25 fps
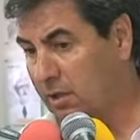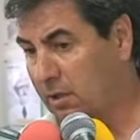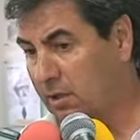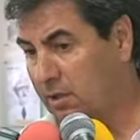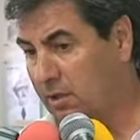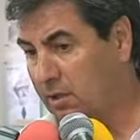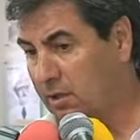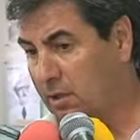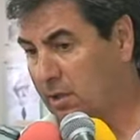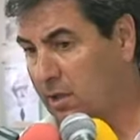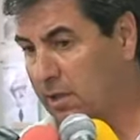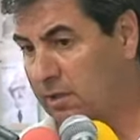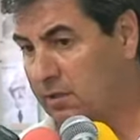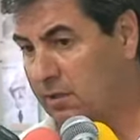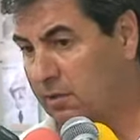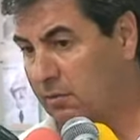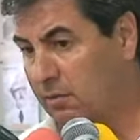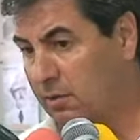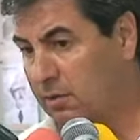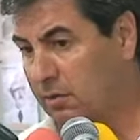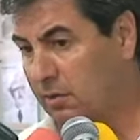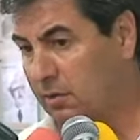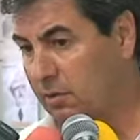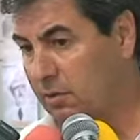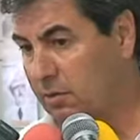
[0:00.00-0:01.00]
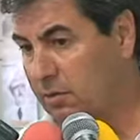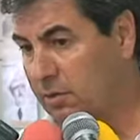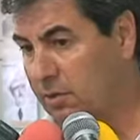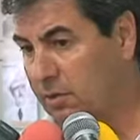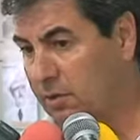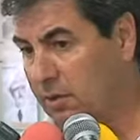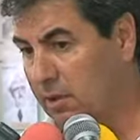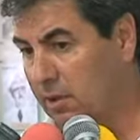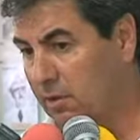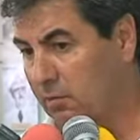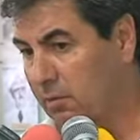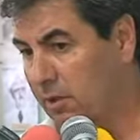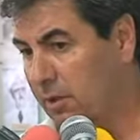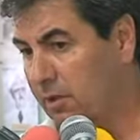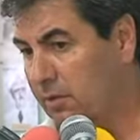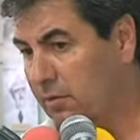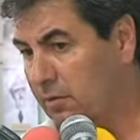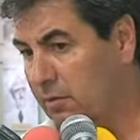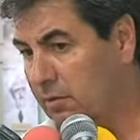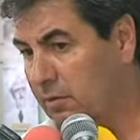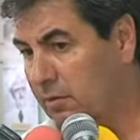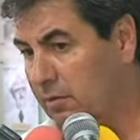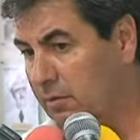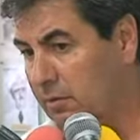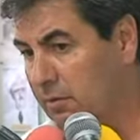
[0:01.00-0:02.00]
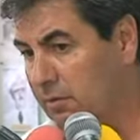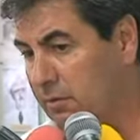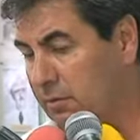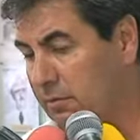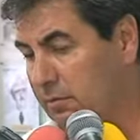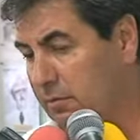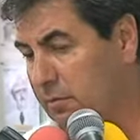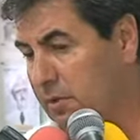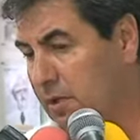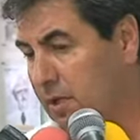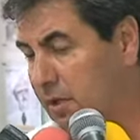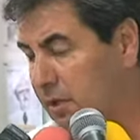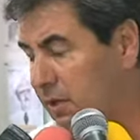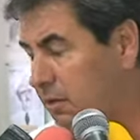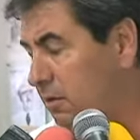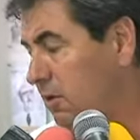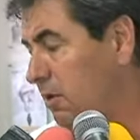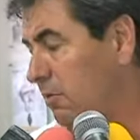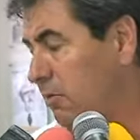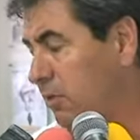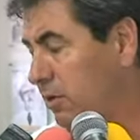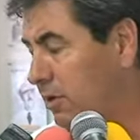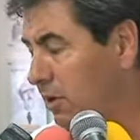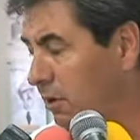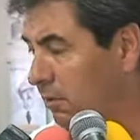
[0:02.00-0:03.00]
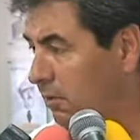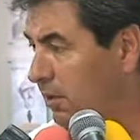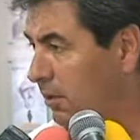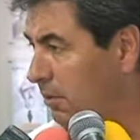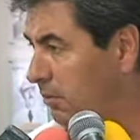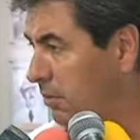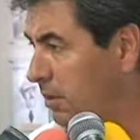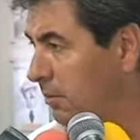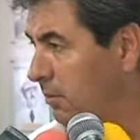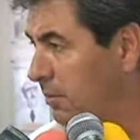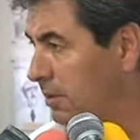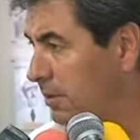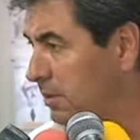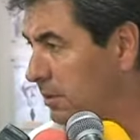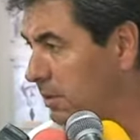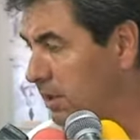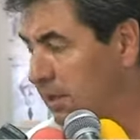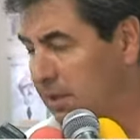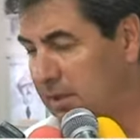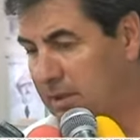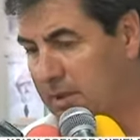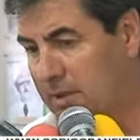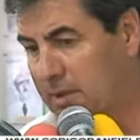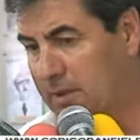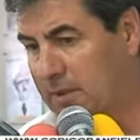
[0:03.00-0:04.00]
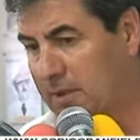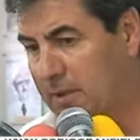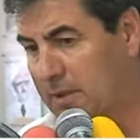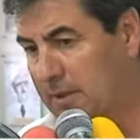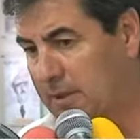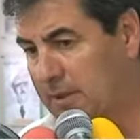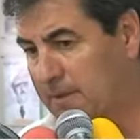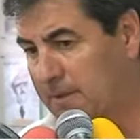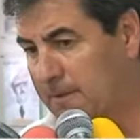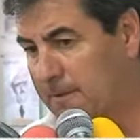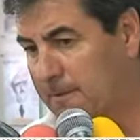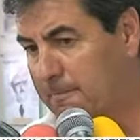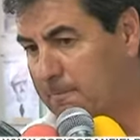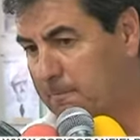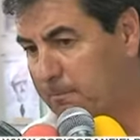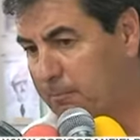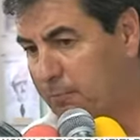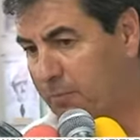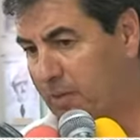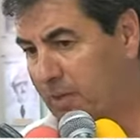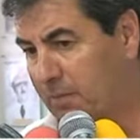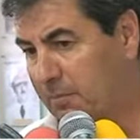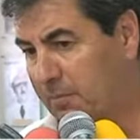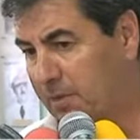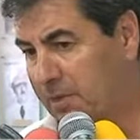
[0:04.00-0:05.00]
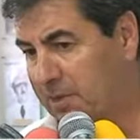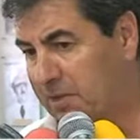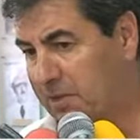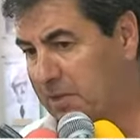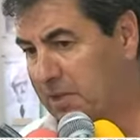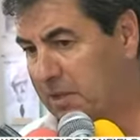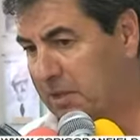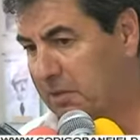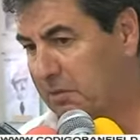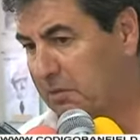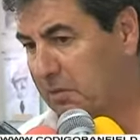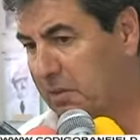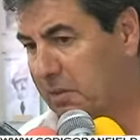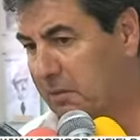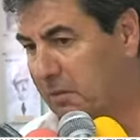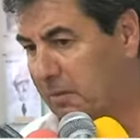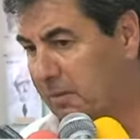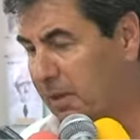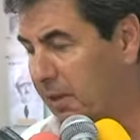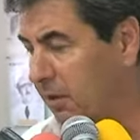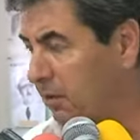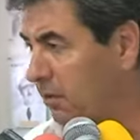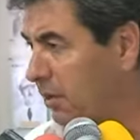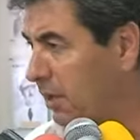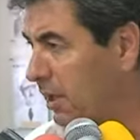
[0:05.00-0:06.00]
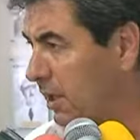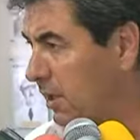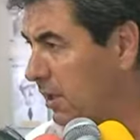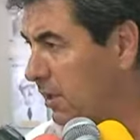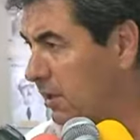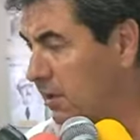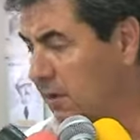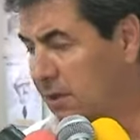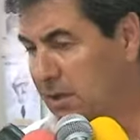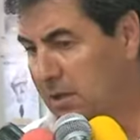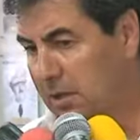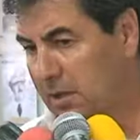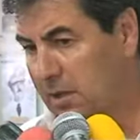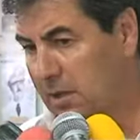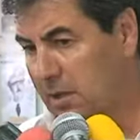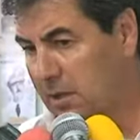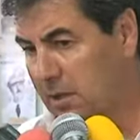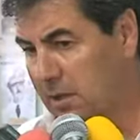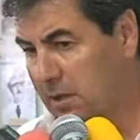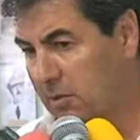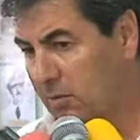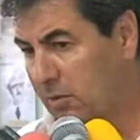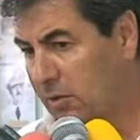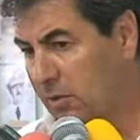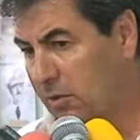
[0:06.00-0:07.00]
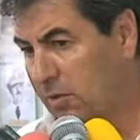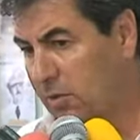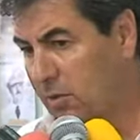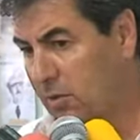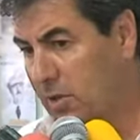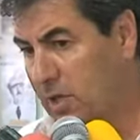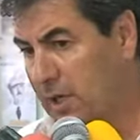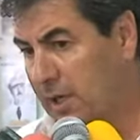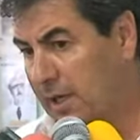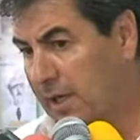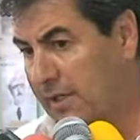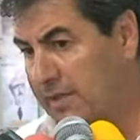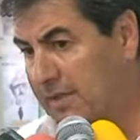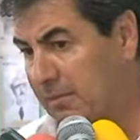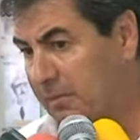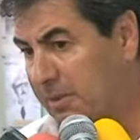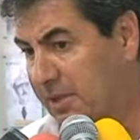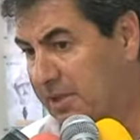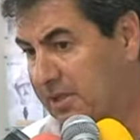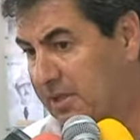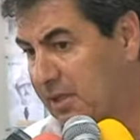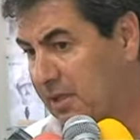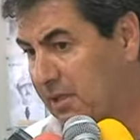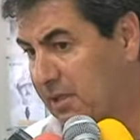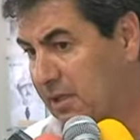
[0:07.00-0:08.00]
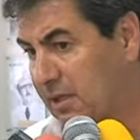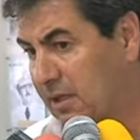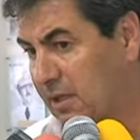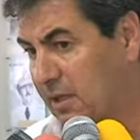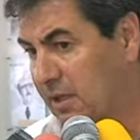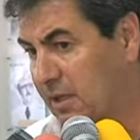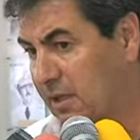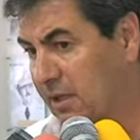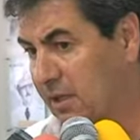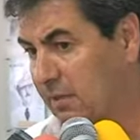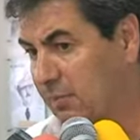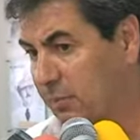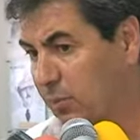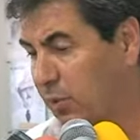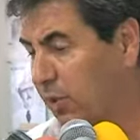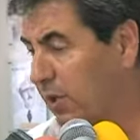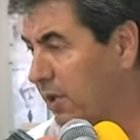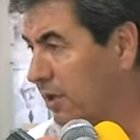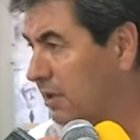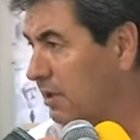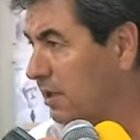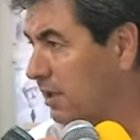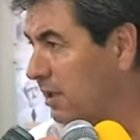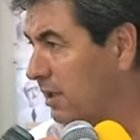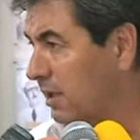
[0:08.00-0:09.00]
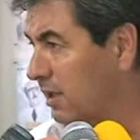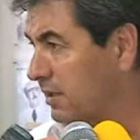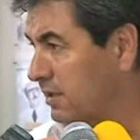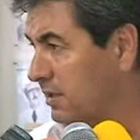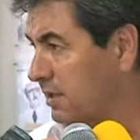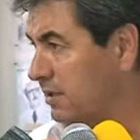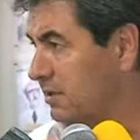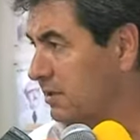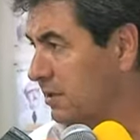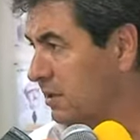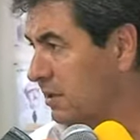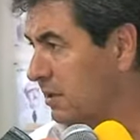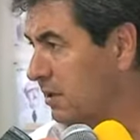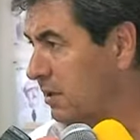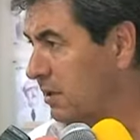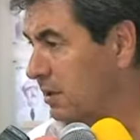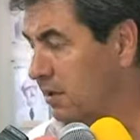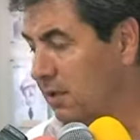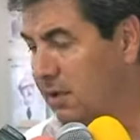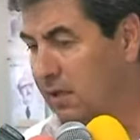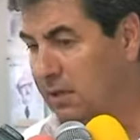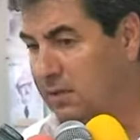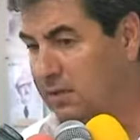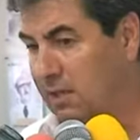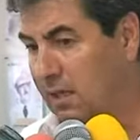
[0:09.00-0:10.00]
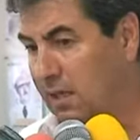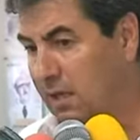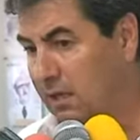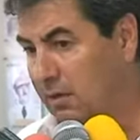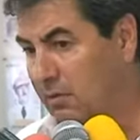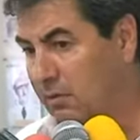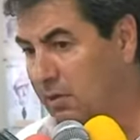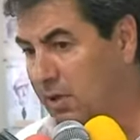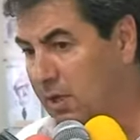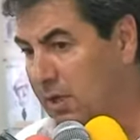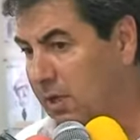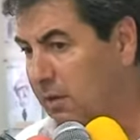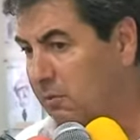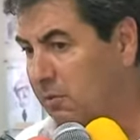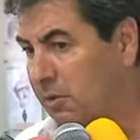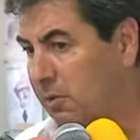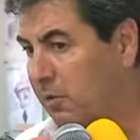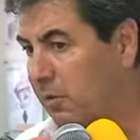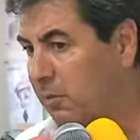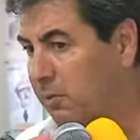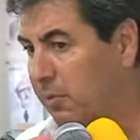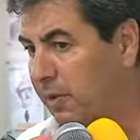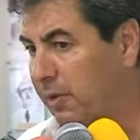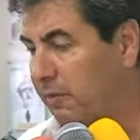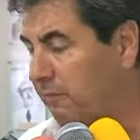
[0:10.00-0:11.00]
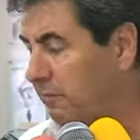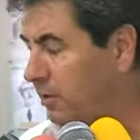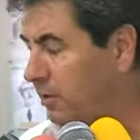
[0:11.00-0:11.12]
de, la situación y bueno, ya hemos estado hablando con el presidente, el presidente creo que va a hablar con él y bueno, ojalá se presente, pueda tener la chance de, charlar con él y bueno, después